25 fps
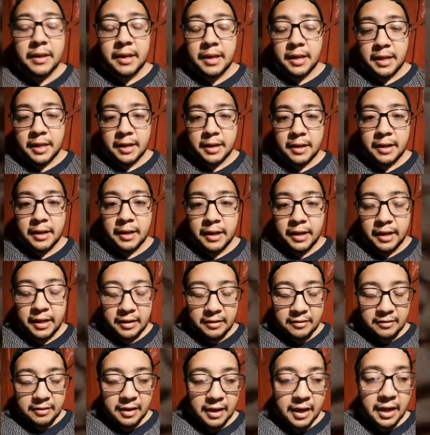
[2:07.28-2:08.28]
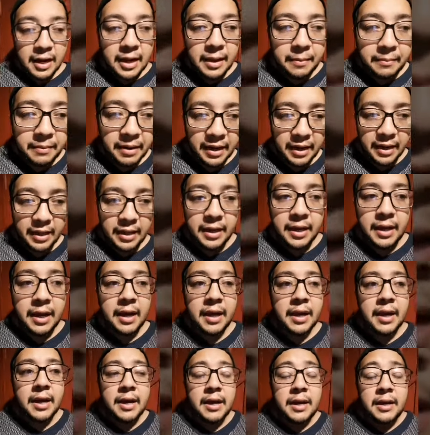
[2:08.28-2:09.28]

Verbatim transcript: de que regrese la América.